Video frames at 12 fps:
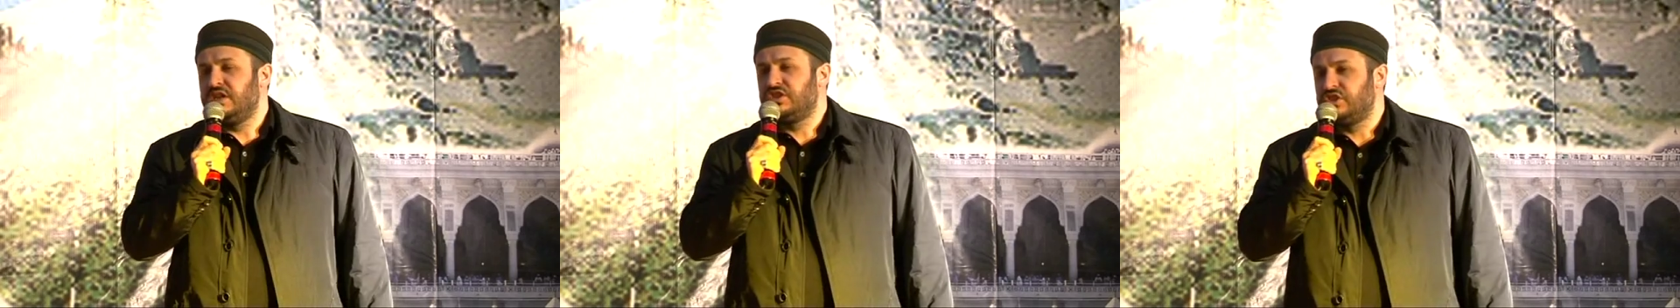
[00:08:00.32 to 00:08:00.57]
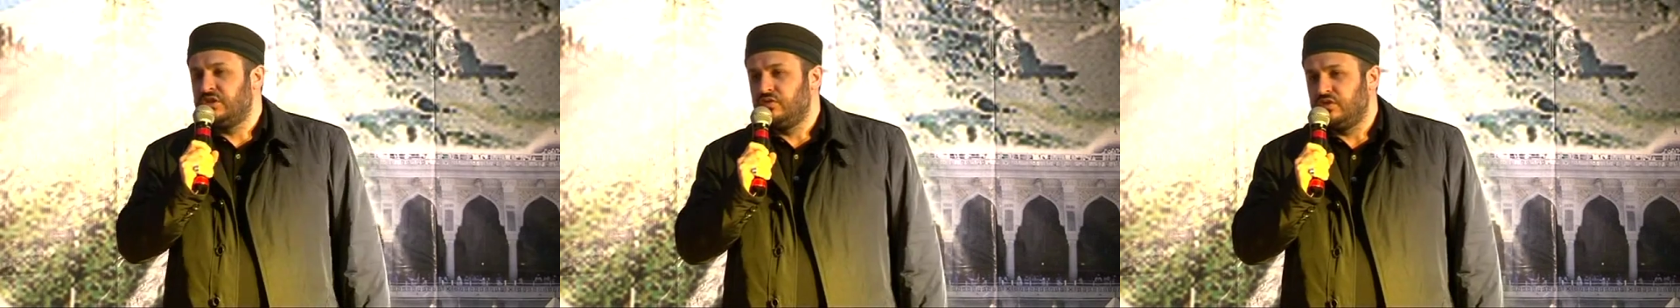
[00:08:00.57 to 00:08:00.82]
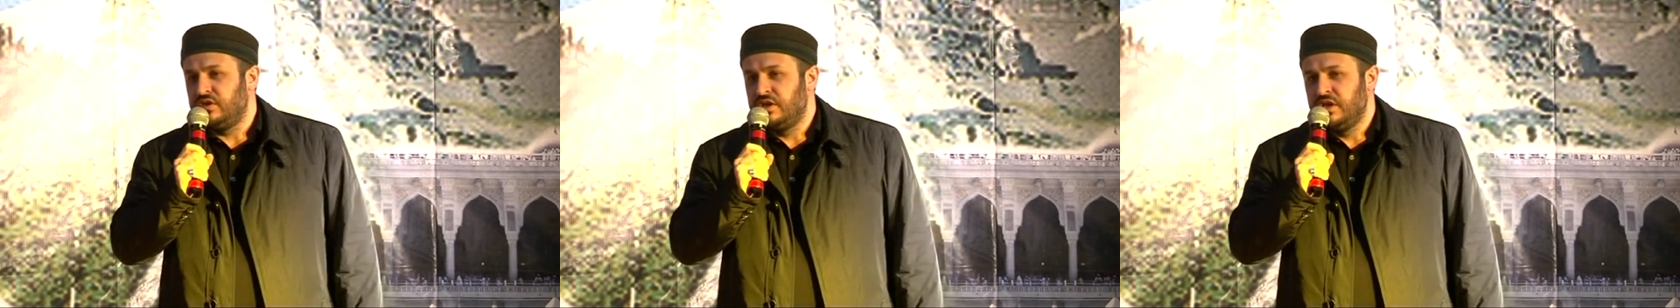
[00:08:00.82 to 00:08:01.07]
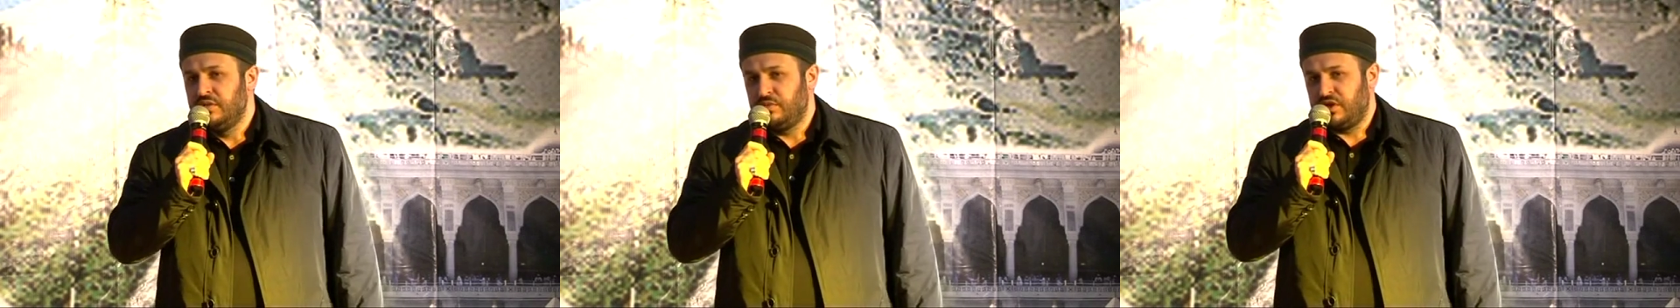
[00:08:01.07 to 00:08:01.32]
наши люди.
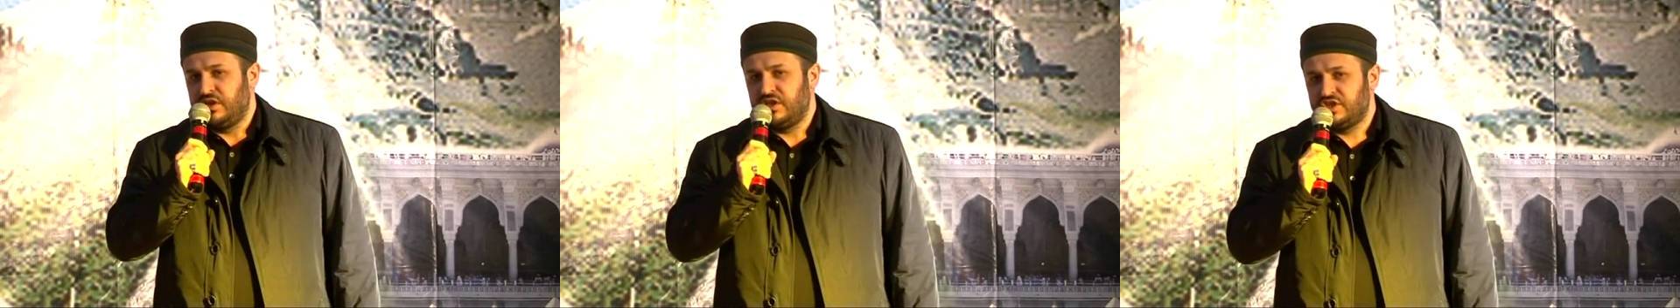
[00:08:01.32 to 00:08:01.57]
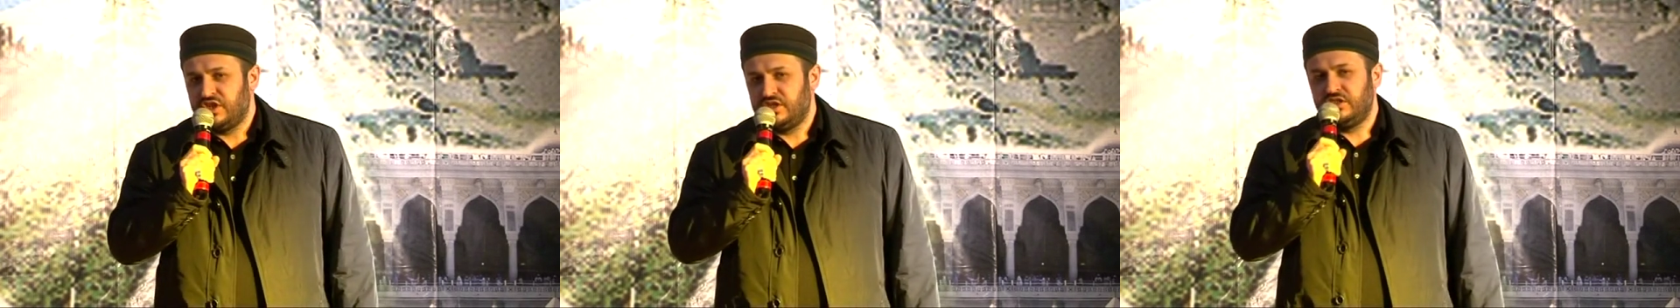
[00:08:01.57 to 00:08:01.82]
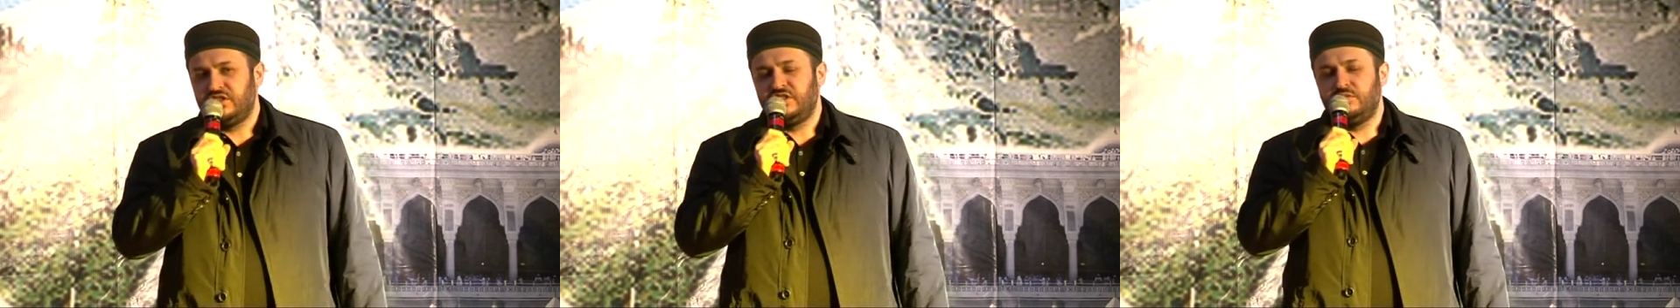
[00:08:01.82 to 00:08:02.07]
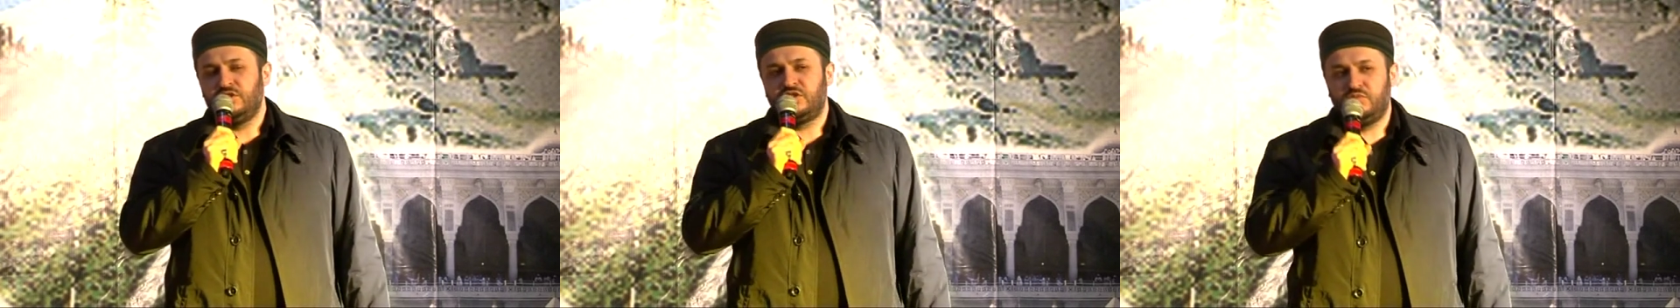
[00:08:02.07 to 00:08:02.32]
Прекращайте
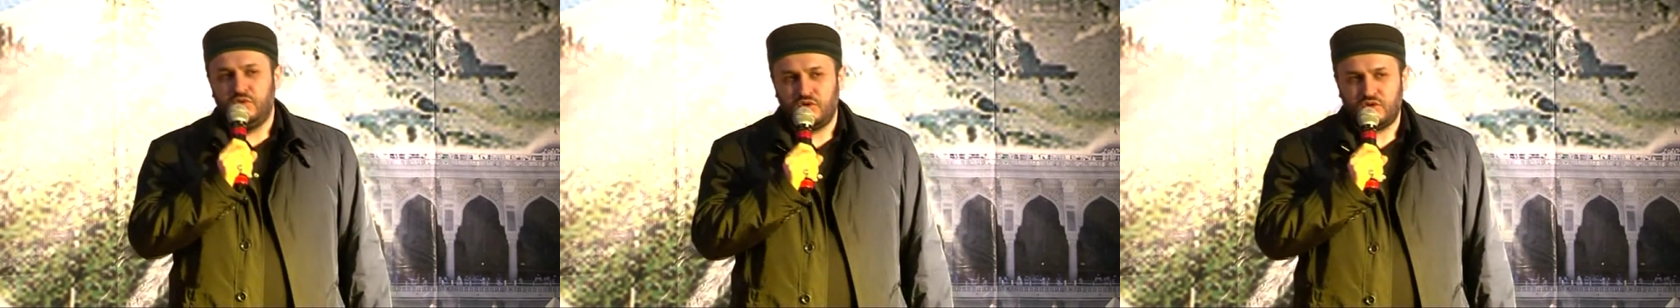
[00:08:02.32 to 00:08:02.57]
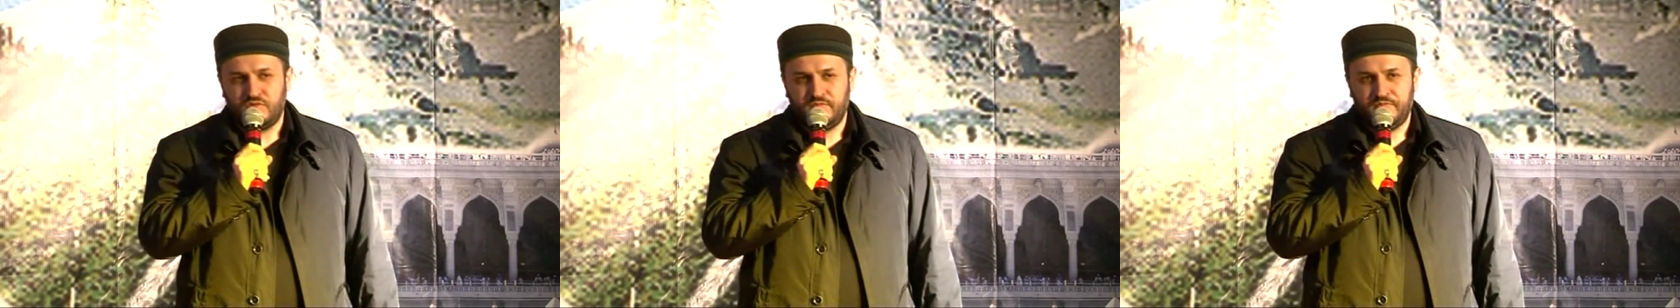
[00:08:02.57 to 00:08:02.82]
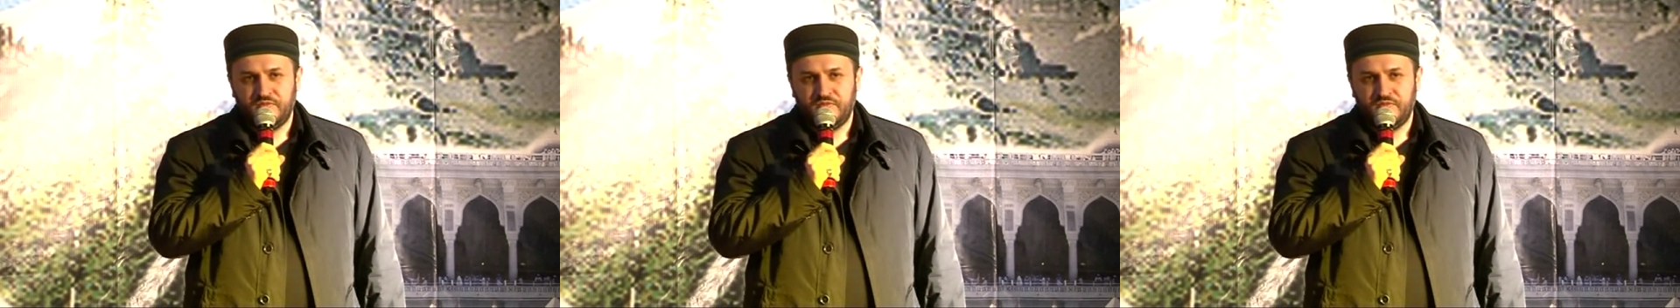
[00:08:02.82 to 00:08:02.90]
с ними спор.